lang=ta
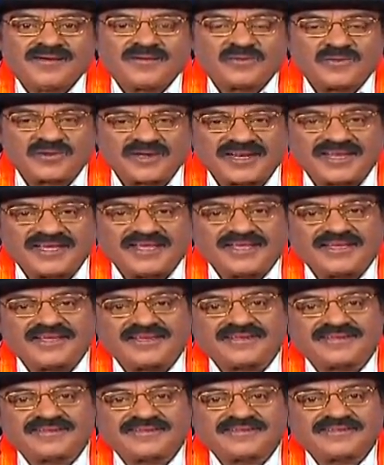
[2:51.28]
உடனே
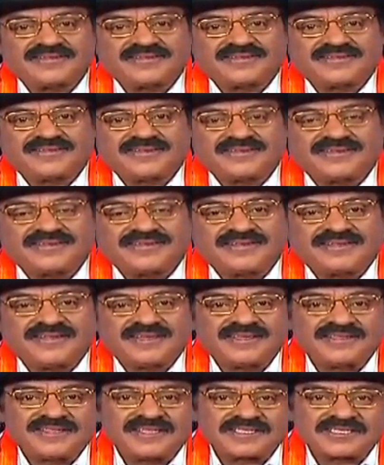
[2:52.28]

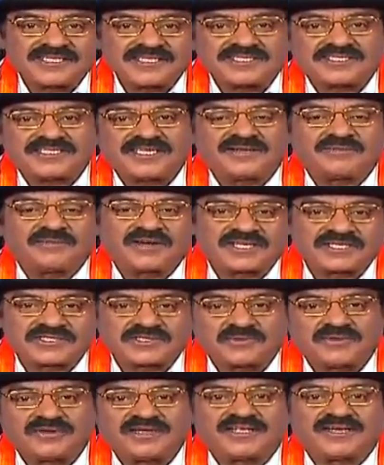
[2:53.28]
இந்த சிஷ்யன்
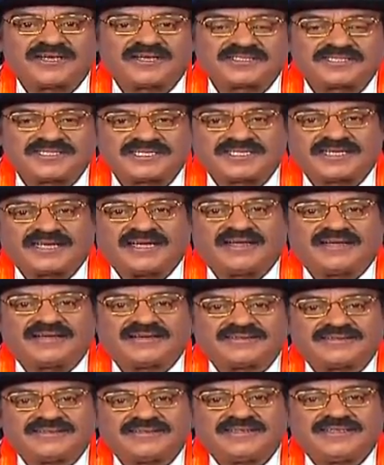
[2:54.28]
மனசுக்குள்ள நினச்சிக்கிட்டான்
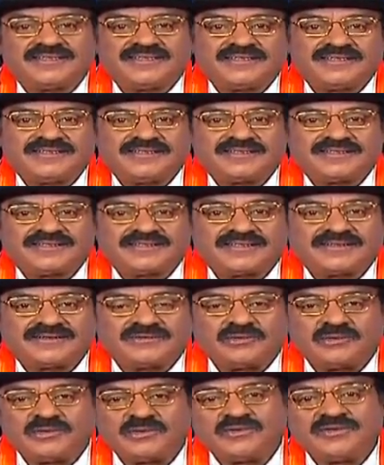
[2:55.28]

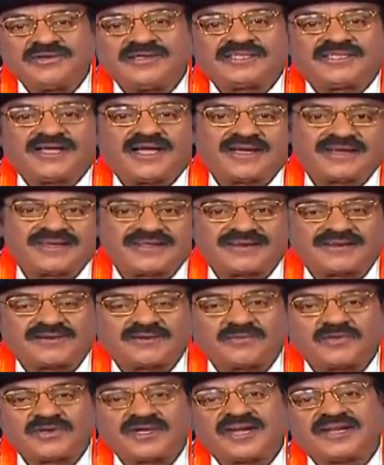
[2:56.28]
குரு தாக்குறதுக்கு
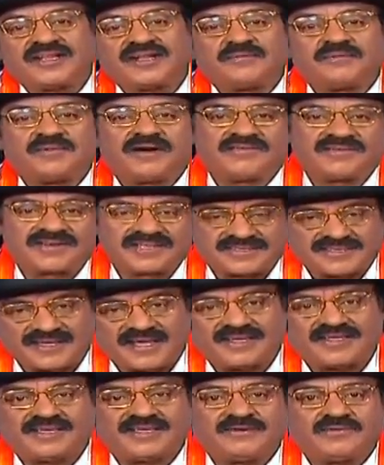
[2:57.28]
முன்னாடி நம்ம அவரை
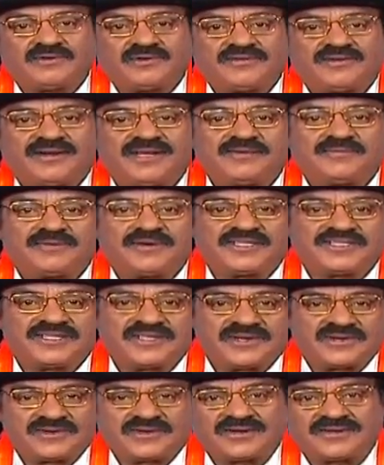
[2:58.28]
தாக்கி ஒரு
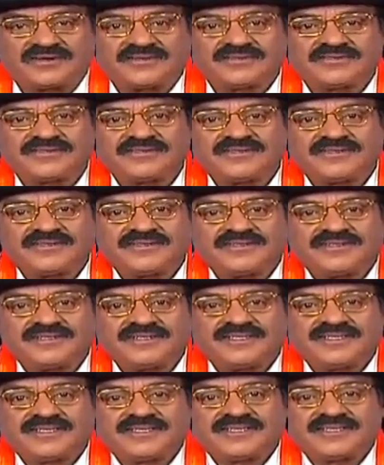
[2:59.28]
வழிப்படுத்திருந்தோம்
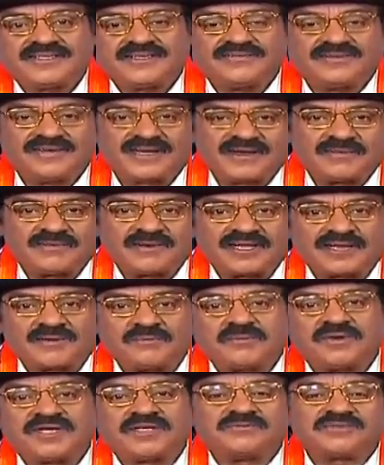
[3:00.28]
இவர் நம்மளை
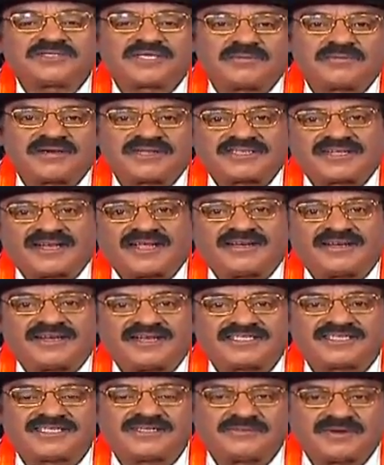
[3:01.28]
ரொம்ப இம்சப்படுத்துகிறான்னு
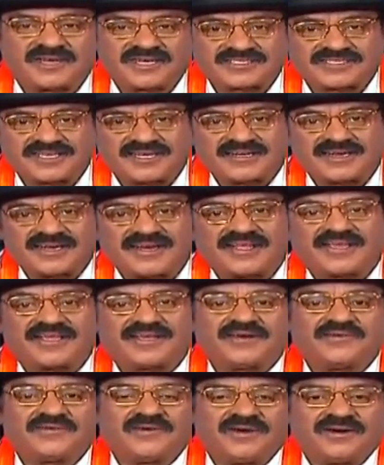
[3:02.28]
நினச்சி மனசில்
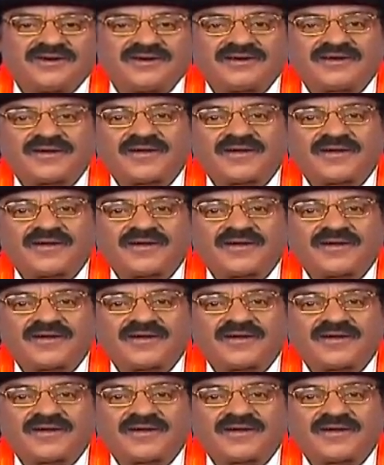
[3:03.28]
நினைக்கவும்